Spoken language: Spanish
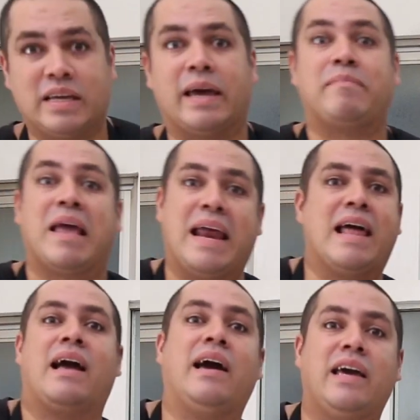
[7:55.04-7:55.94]
Así que en
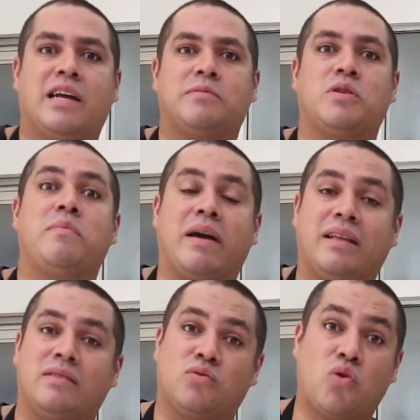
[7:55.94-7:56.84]
la caja de descripción me
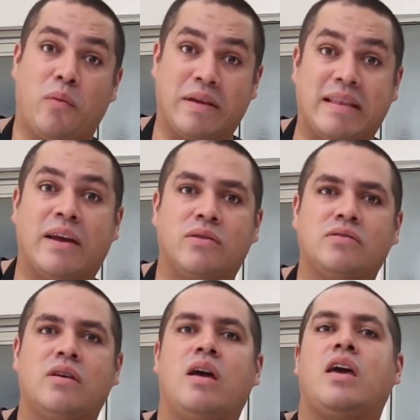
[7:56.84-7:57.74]
dejan sus
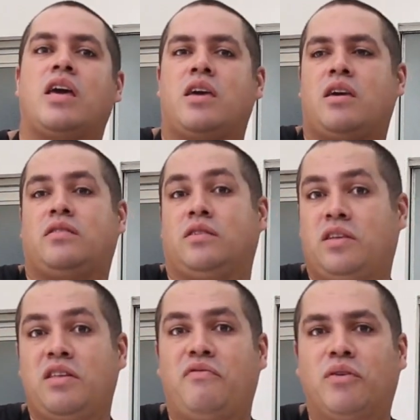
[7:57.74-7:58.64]
comentarios y si
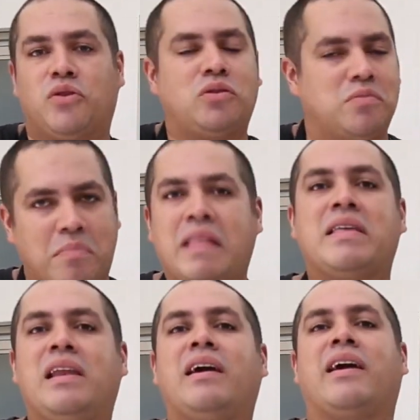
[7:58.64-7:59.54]
tienen fotos,
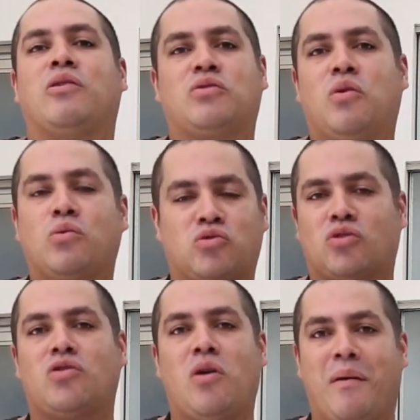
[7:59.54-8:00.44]
mándenlas que nosotros gustosos